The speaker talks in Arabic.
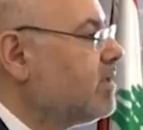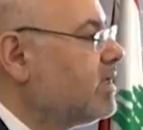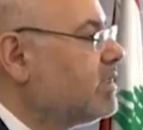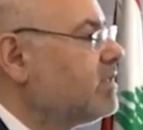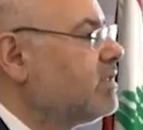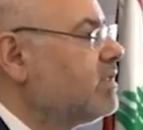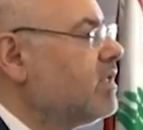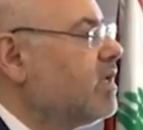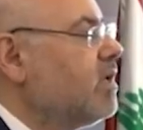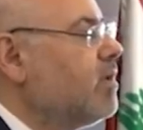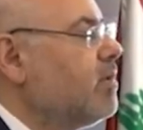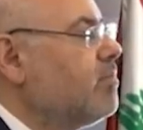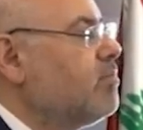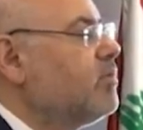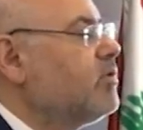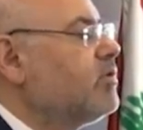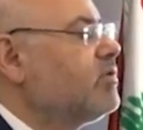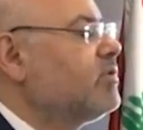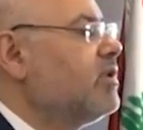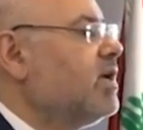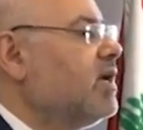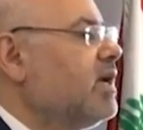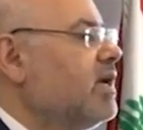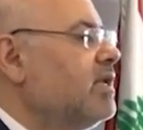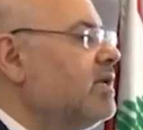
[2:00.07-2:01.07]
بعتنا
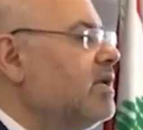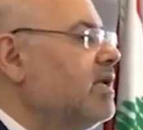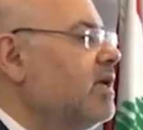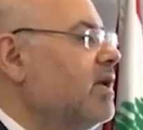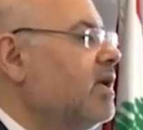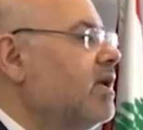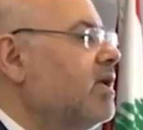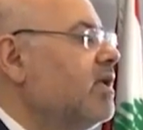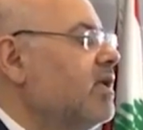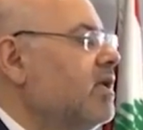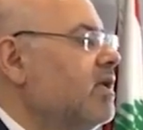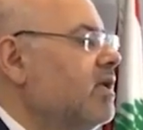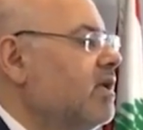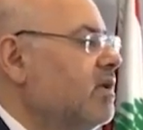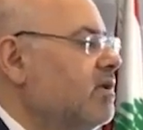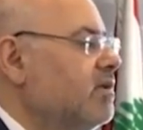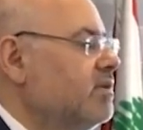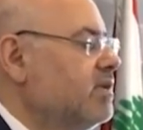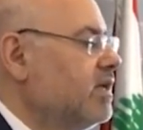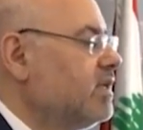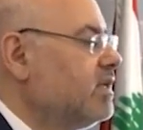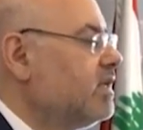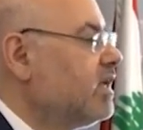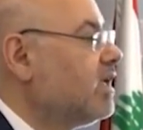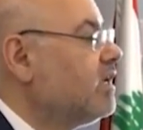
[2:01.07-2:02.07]
مرضى على
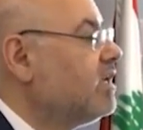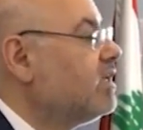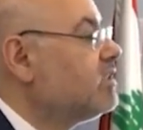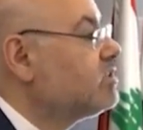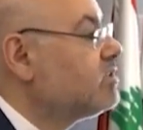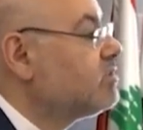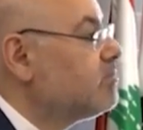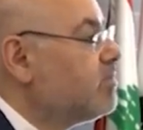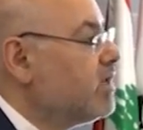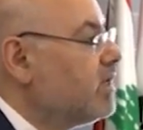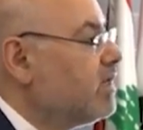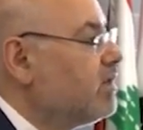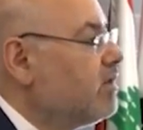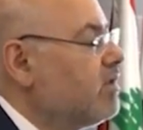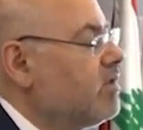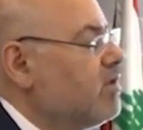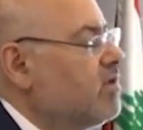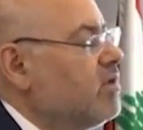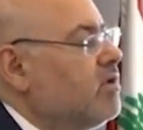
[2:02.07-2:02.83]
يعني على الشمال